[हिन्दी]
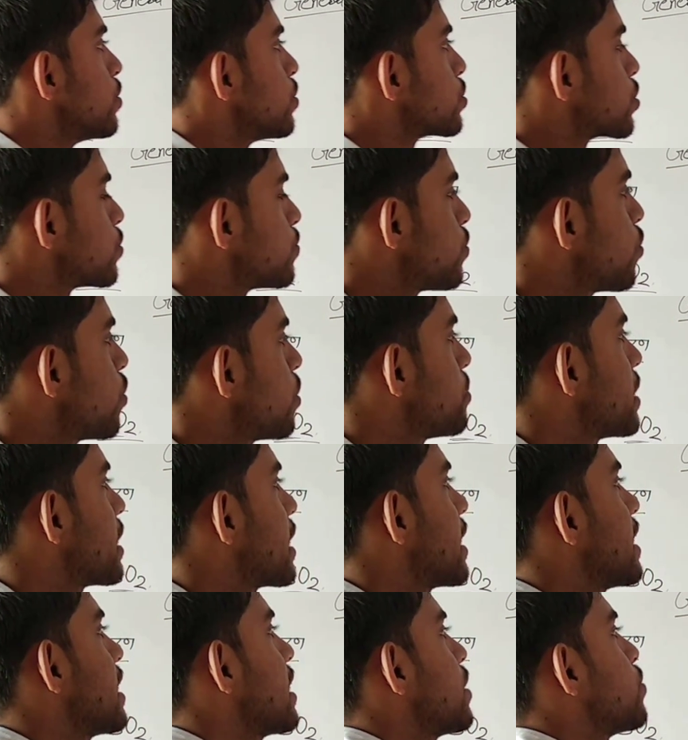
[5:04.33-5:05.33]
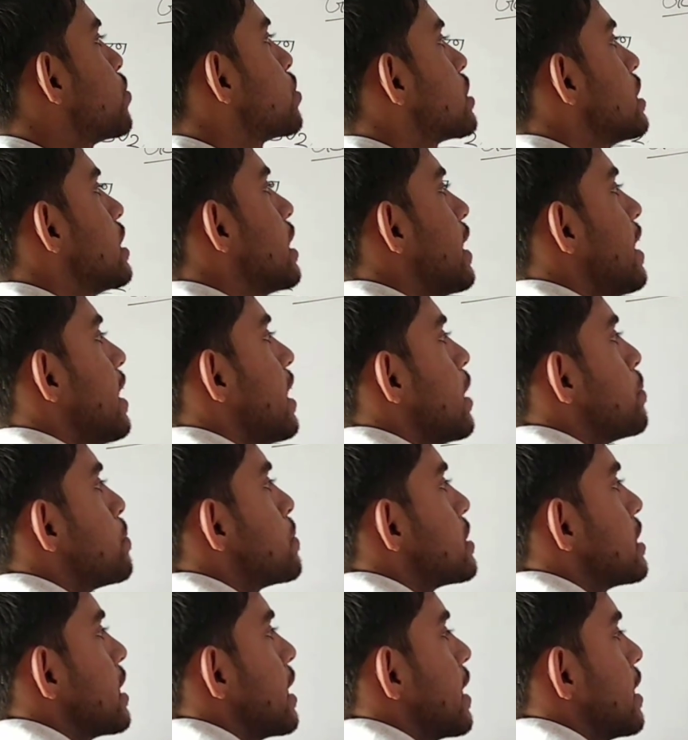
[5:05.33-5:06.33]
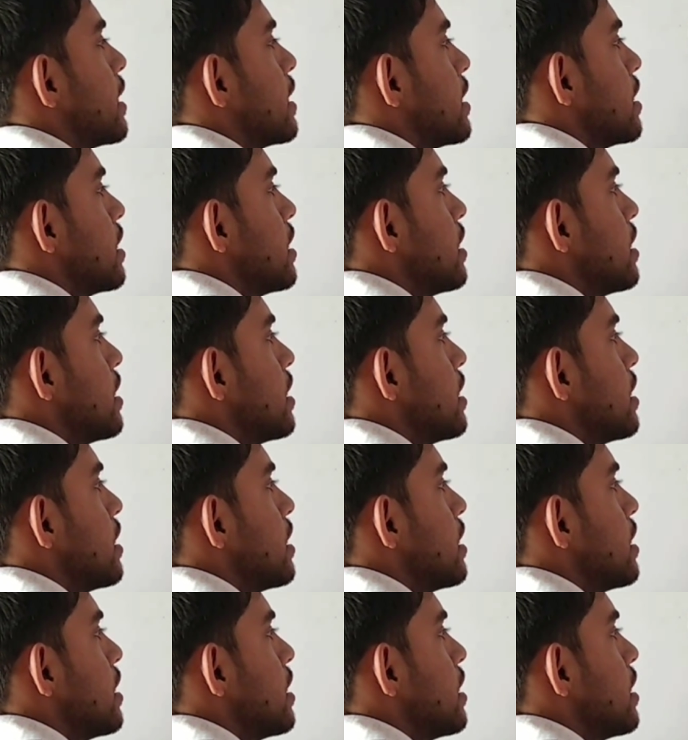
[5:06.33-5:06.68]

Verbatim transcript: तो वो अभिक्रिया होती है अपचयन